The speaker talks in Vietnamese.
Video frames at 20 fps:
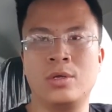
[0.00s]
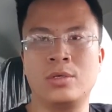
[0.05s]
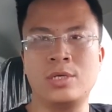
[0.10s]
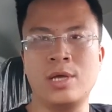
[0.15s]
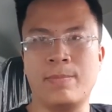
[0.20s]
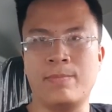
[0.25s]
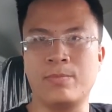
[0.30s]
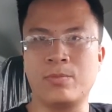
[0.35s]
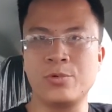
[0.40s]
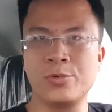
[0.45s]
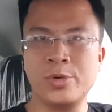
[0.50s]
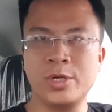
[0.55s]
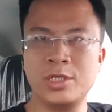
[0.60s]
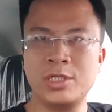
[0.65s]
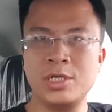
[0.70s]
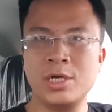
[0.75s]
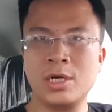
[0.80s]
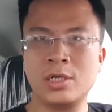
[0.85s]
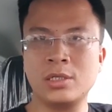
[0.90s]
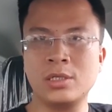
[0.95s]
Nhập nguyên
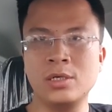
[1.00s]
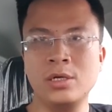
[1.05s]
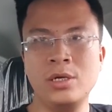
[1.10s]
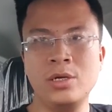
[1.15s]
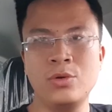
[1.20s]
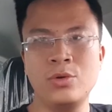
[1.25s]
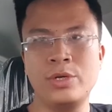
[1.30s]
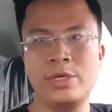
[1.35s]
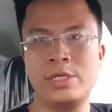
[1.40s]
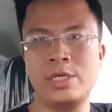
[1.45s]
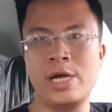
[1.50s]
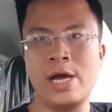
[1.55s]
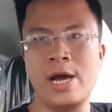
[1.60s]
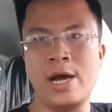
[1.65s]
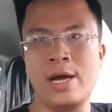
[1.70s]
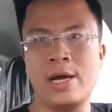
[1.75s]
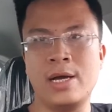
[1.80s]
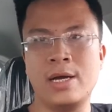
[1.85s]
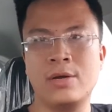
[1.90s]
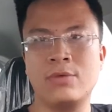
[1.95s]
chiếc từ Indonesia
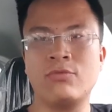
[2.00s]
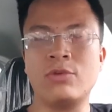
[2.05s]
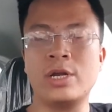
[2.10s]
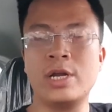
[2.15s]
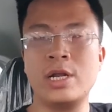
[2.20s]
và